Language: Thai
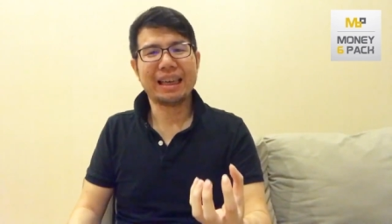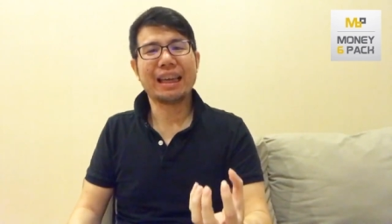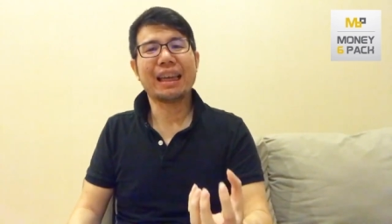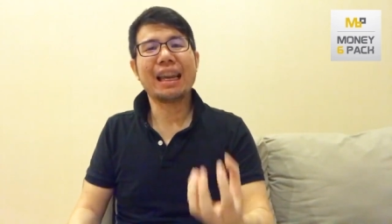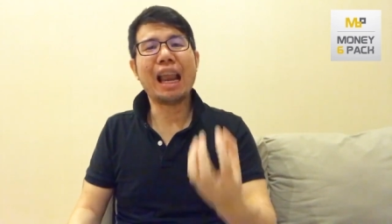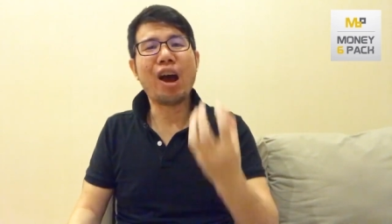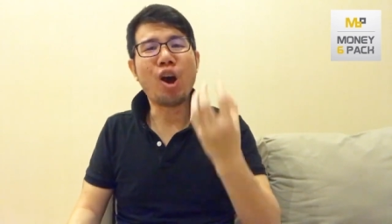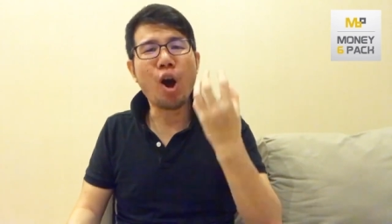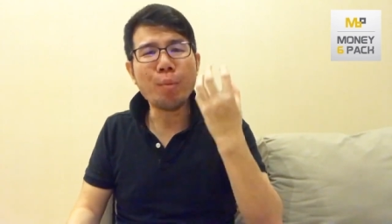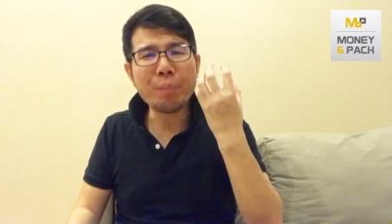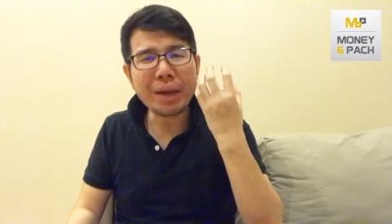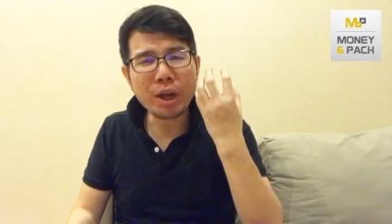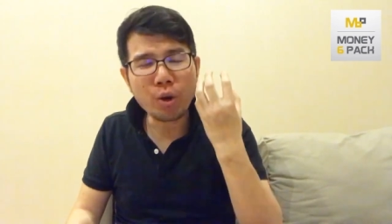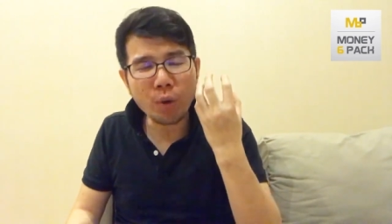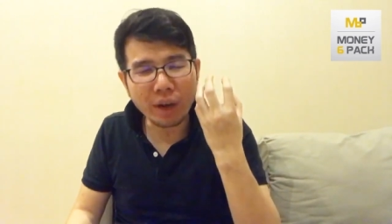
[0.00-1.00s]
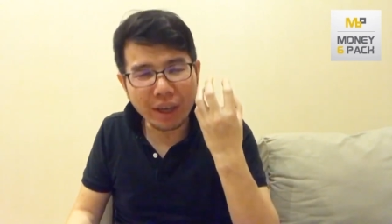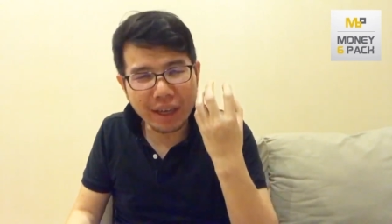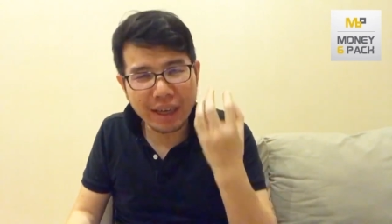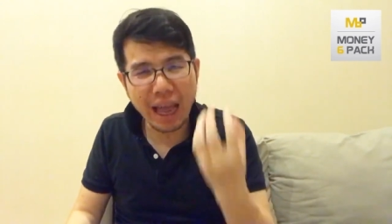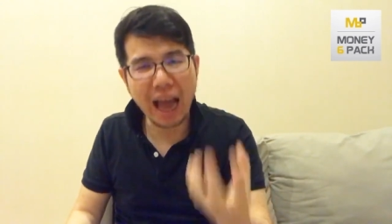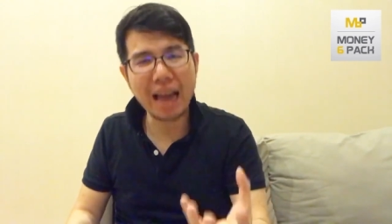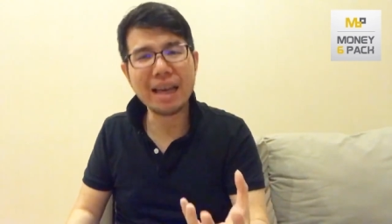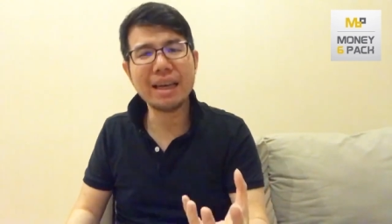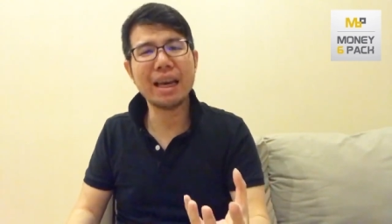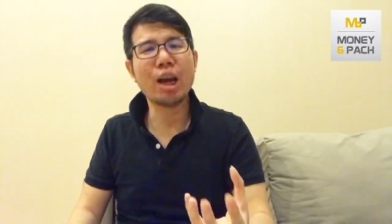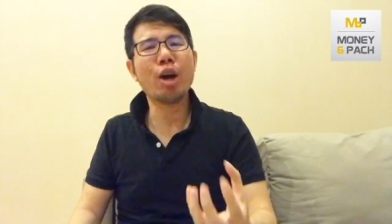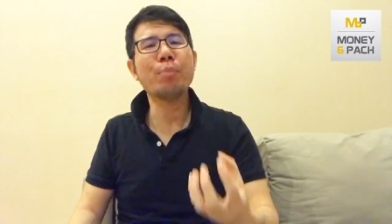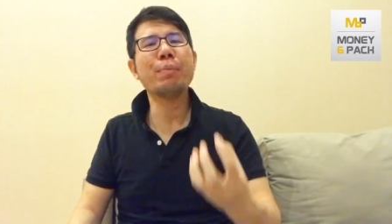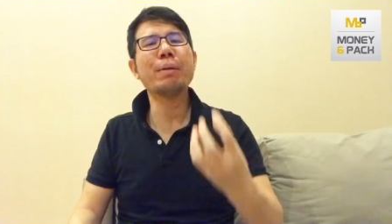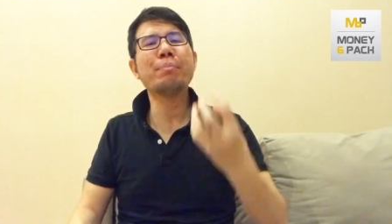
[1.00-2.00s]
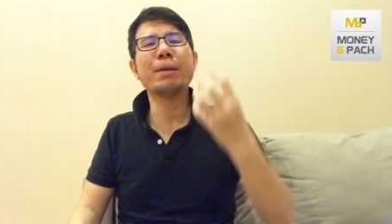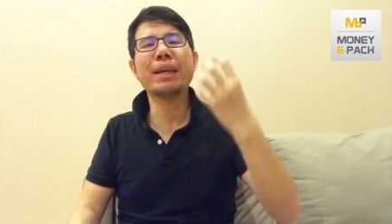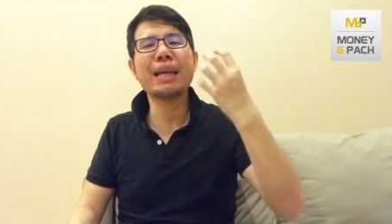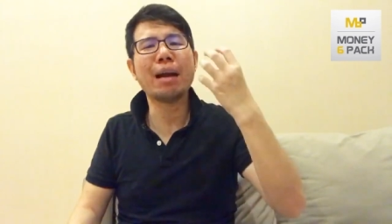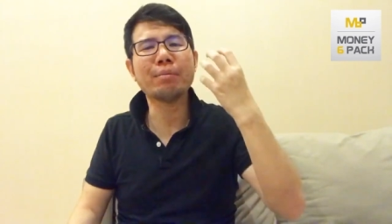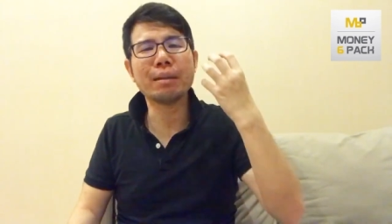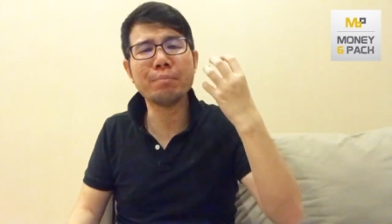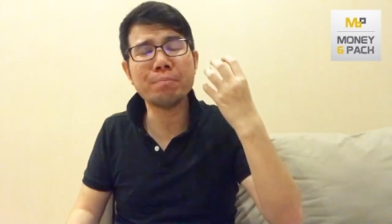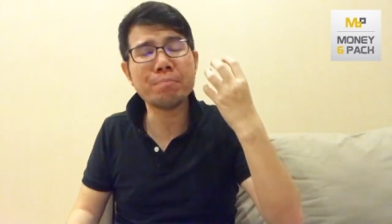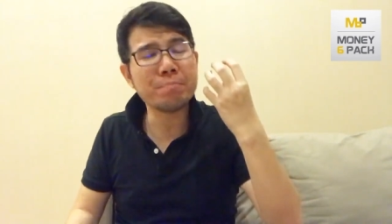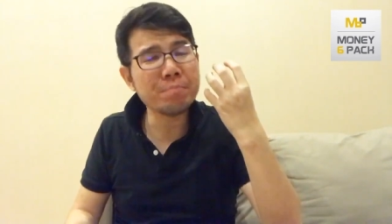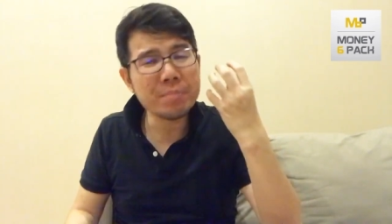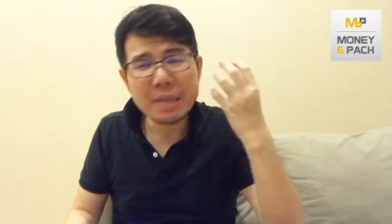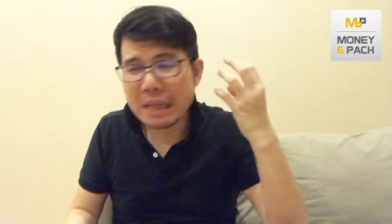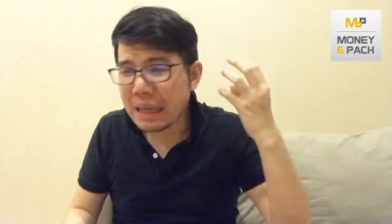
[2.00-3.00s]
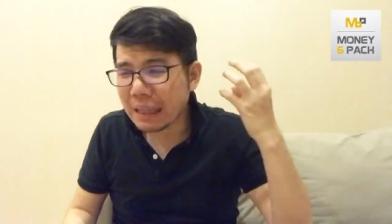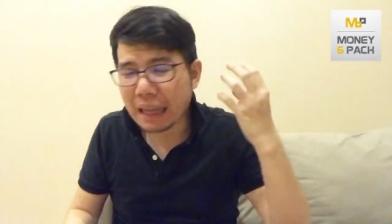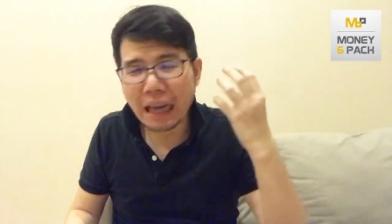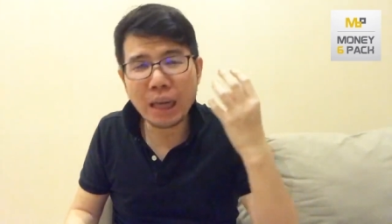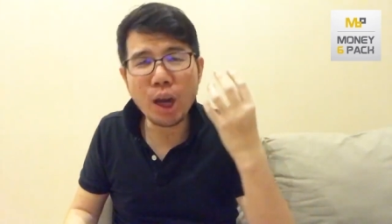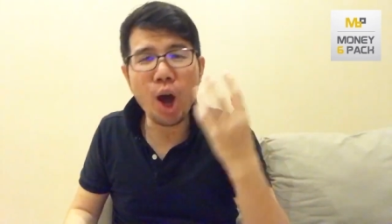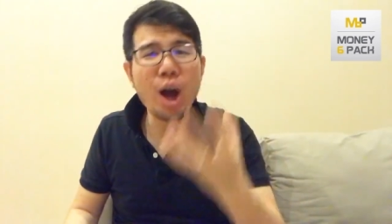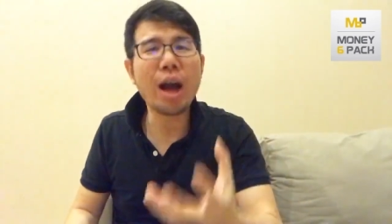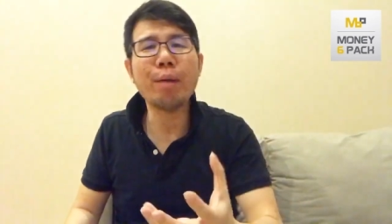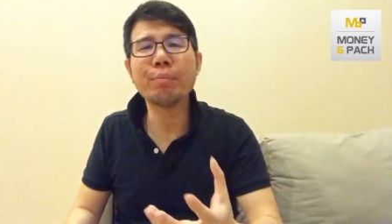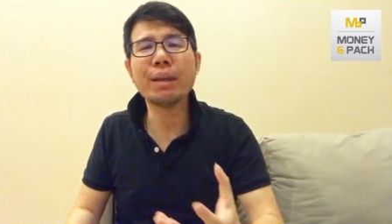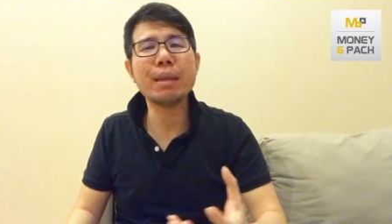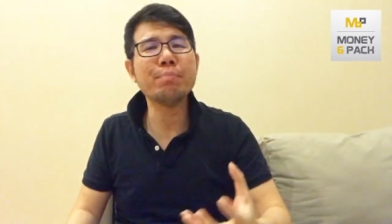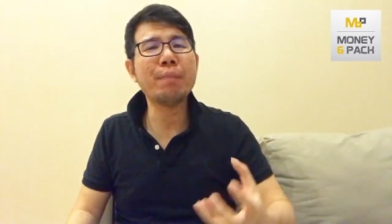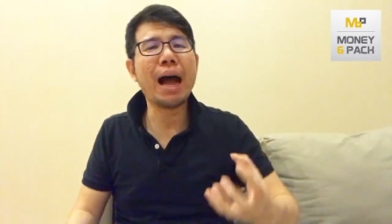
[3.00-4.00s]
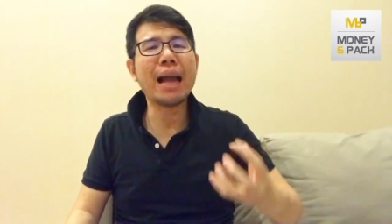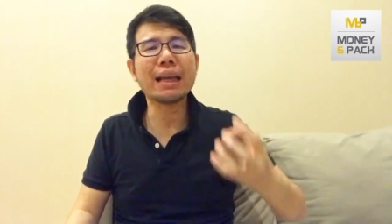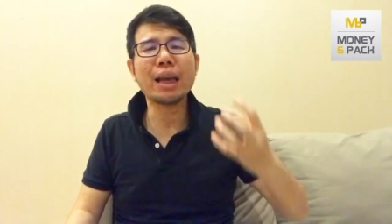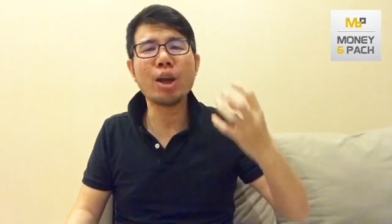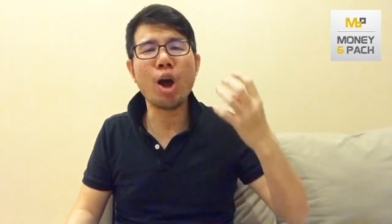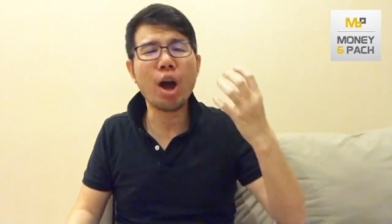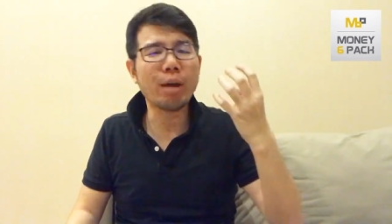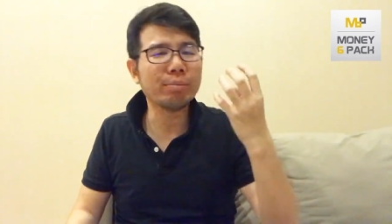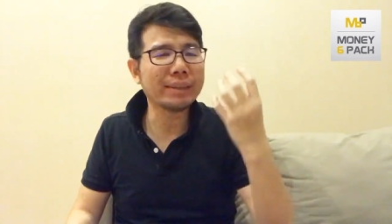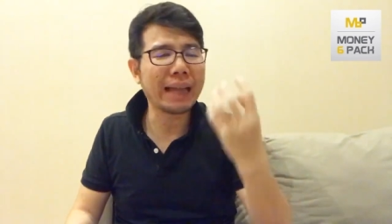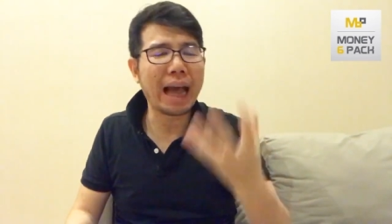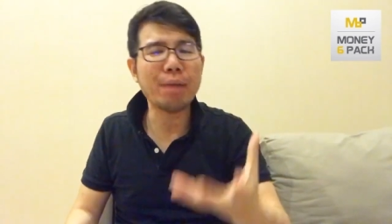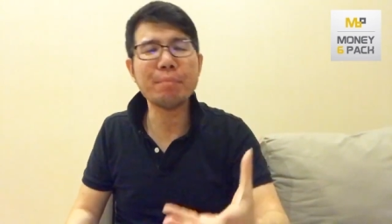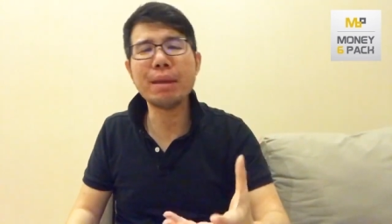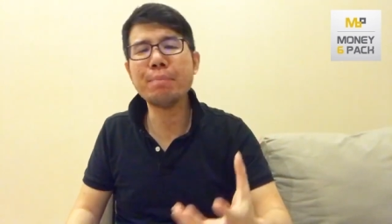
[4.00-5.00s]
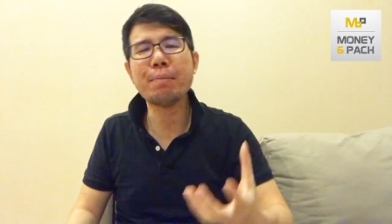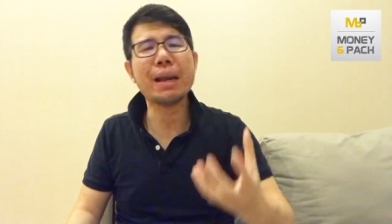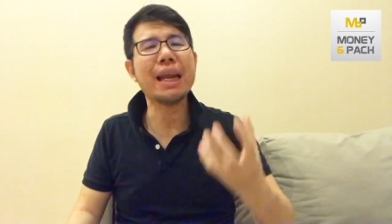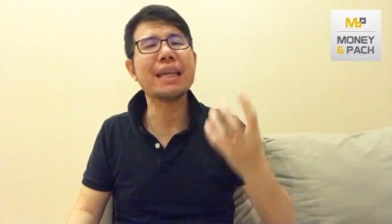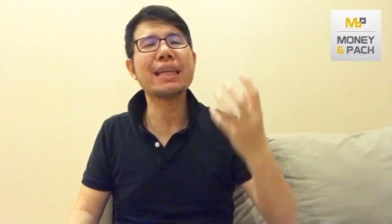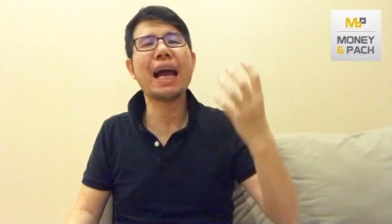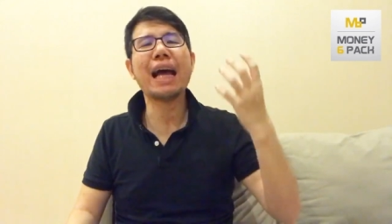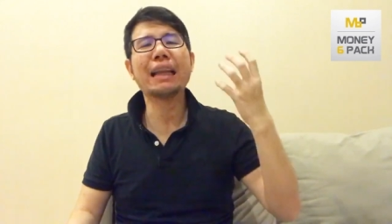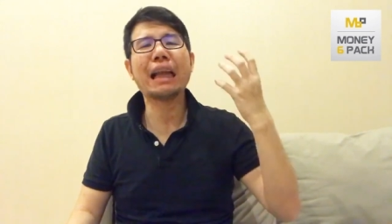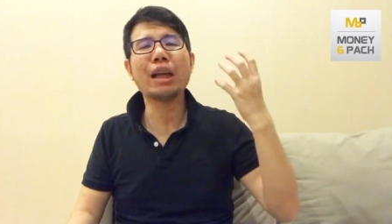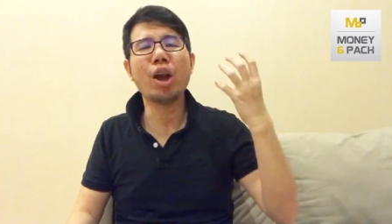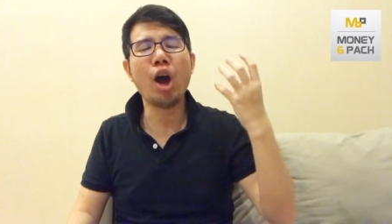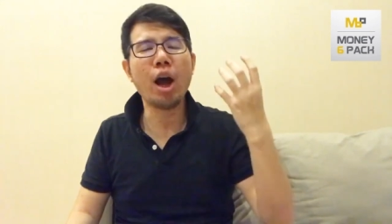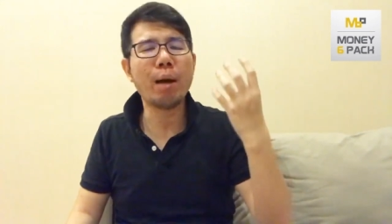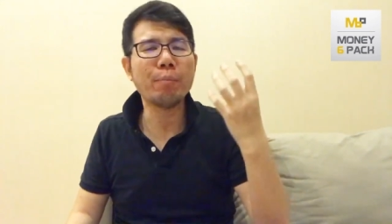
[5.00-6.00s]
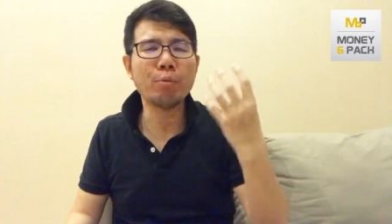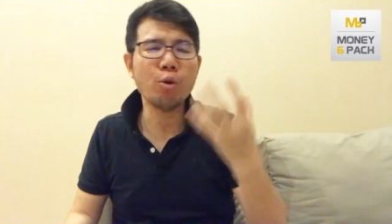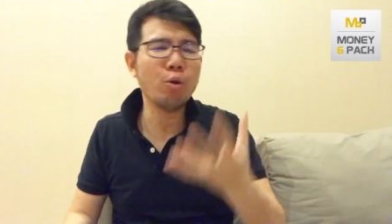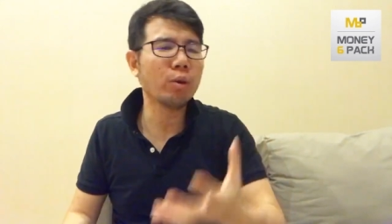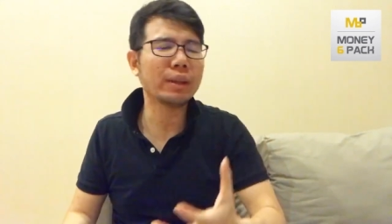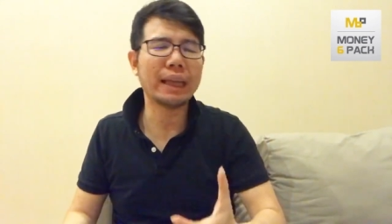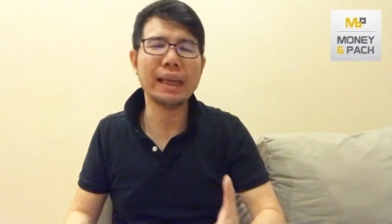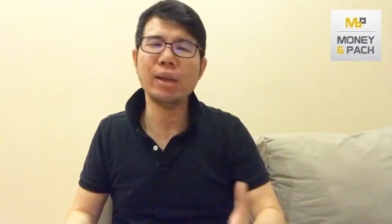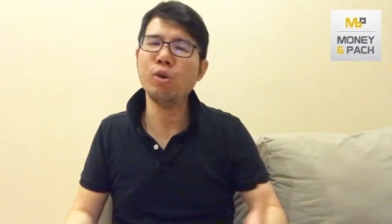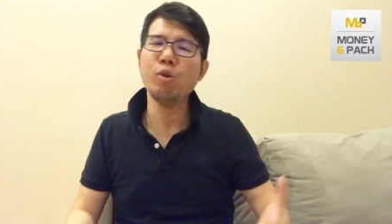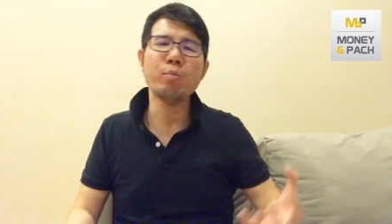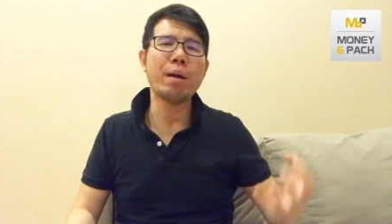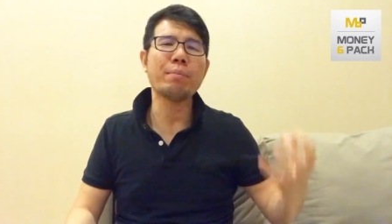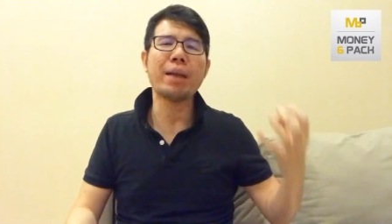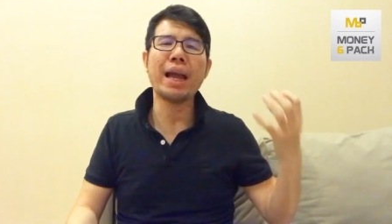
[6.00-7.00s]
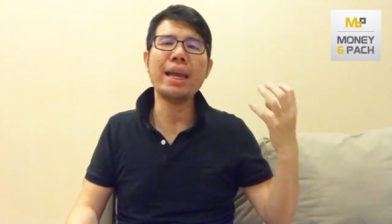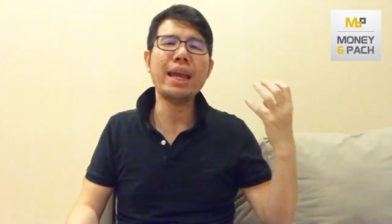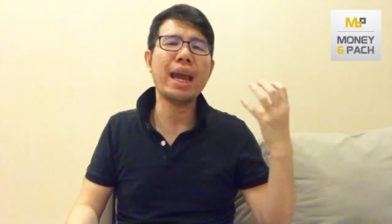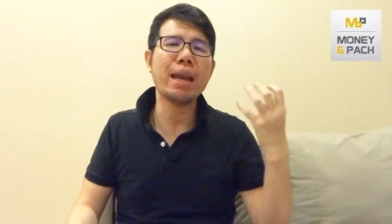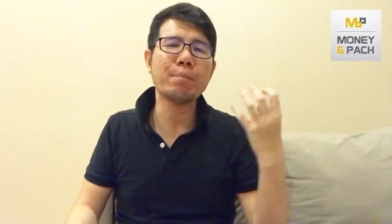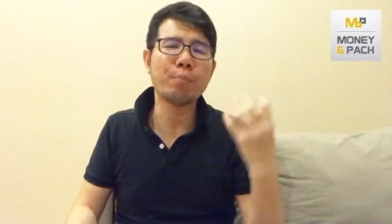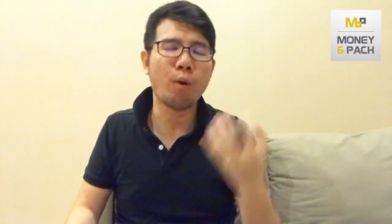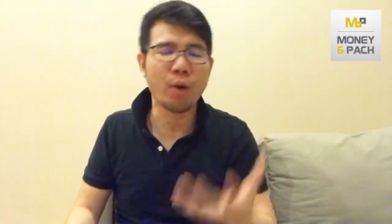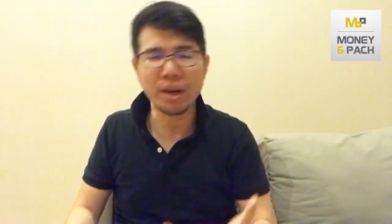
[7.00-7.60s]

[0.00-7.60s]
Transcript: แล้วก็ไปกดดันแล้วก็ไปพยายามจะทะเลาะกับที่บ้านทะเลาะกับสามีภรรยาทะเลาะกับลูกตีลูกแบบไร้เหตุผล